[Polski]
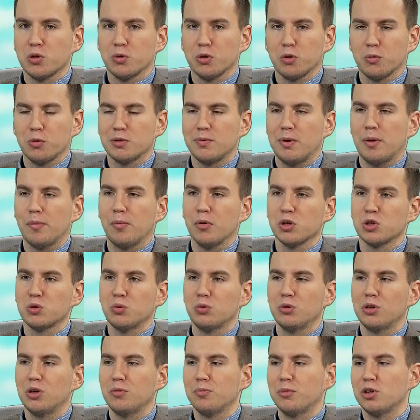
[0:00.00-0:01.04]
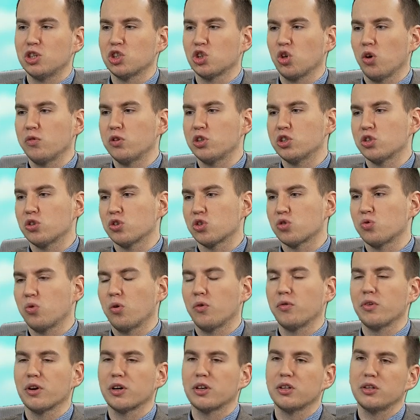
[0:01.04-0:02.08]
Natomiast pan poseł Mejsztowicz, to
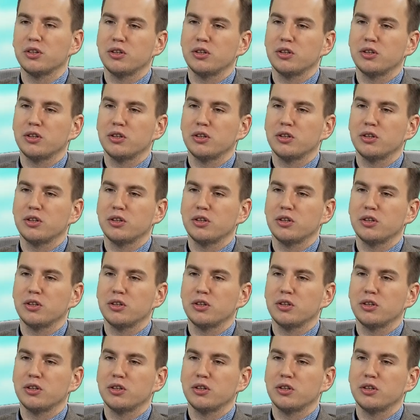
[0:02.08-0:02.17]
człowiek